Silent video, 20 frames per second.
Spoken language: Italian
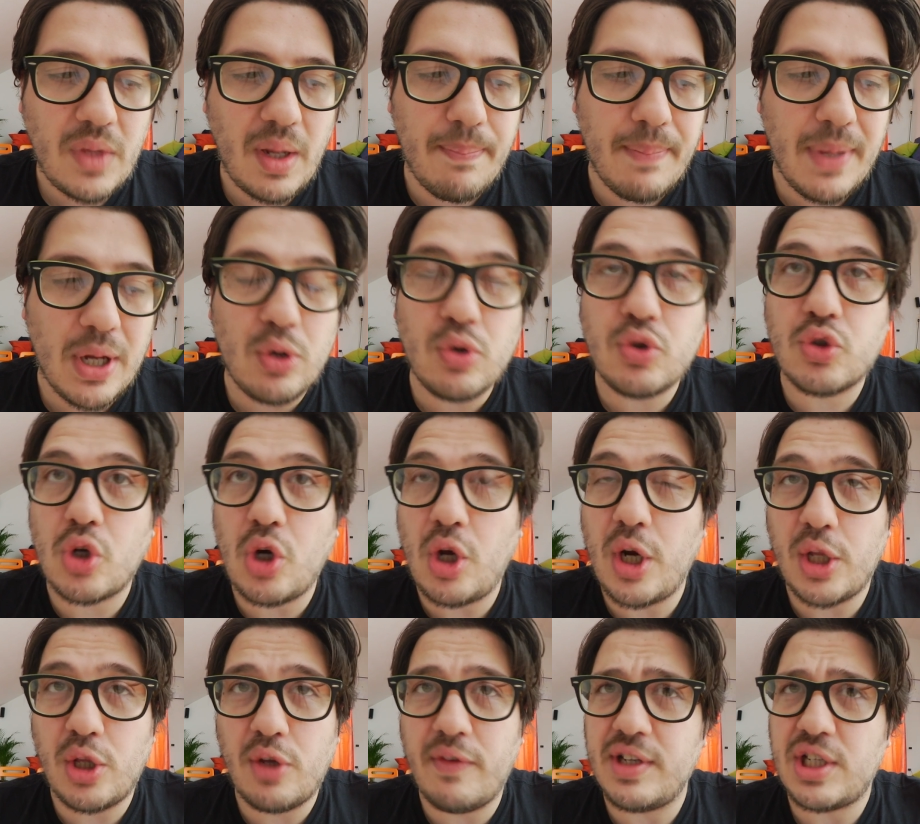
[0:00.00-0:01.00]

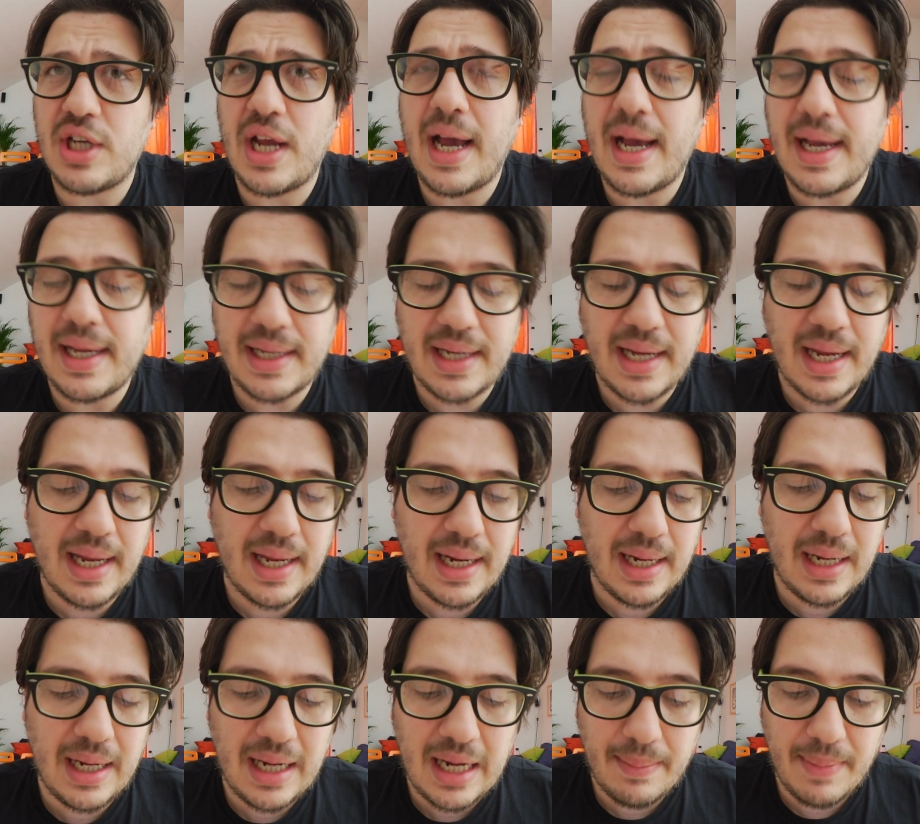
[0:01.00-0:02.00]
Berlusconi e dove c'è
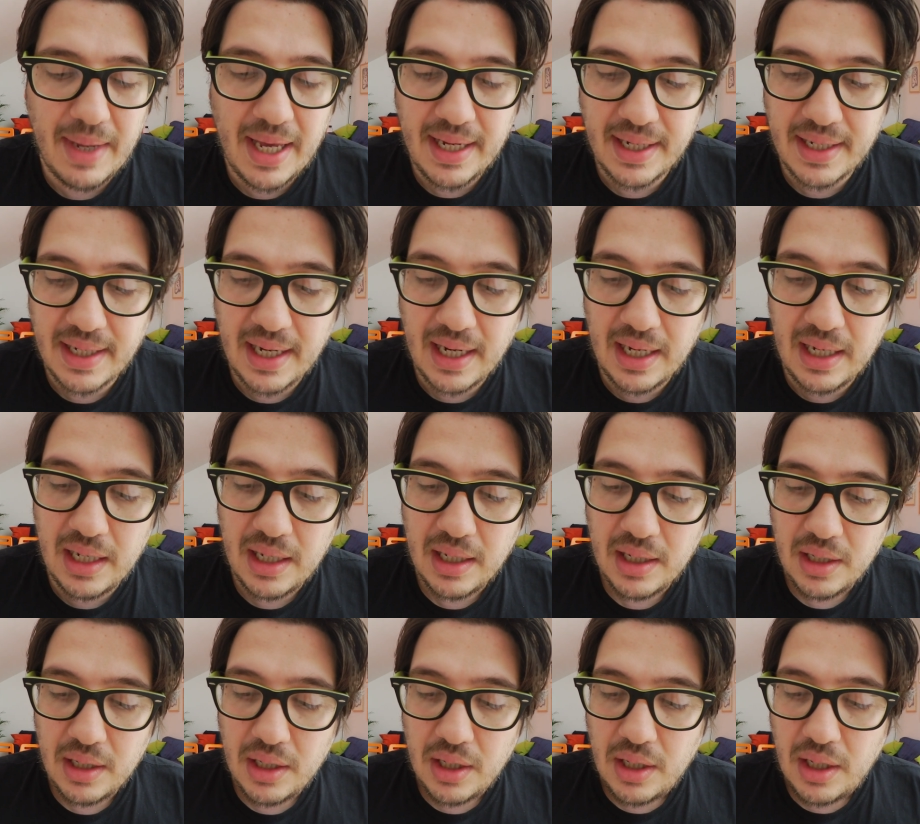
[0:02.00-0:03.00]
anche la Merkel,
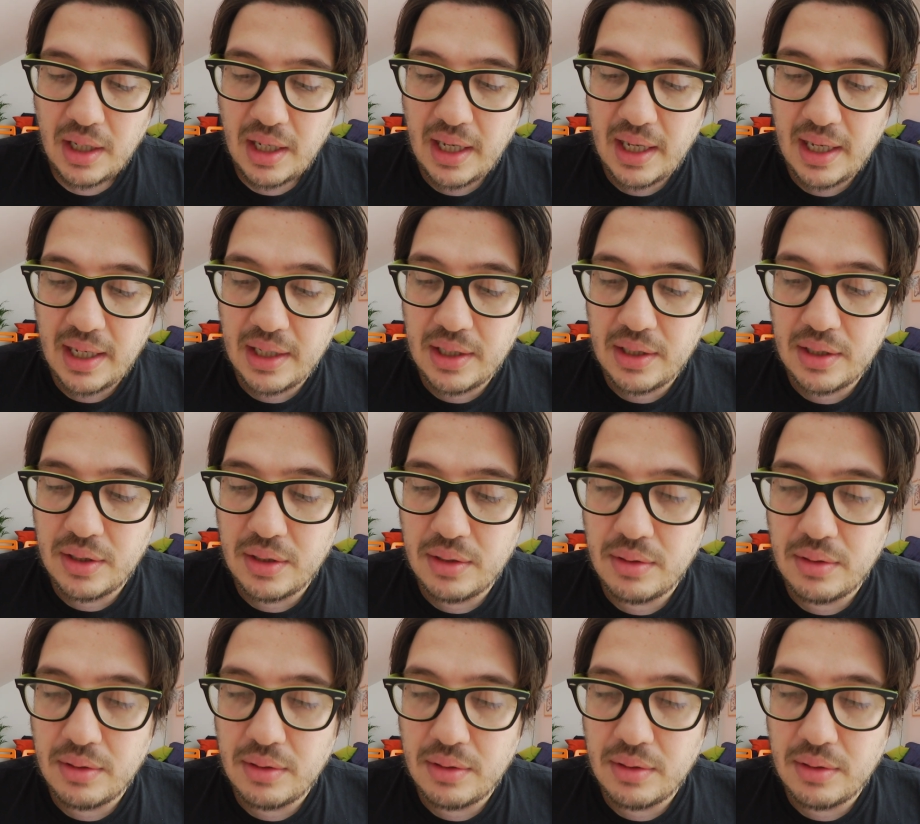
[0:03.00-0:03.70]
eh,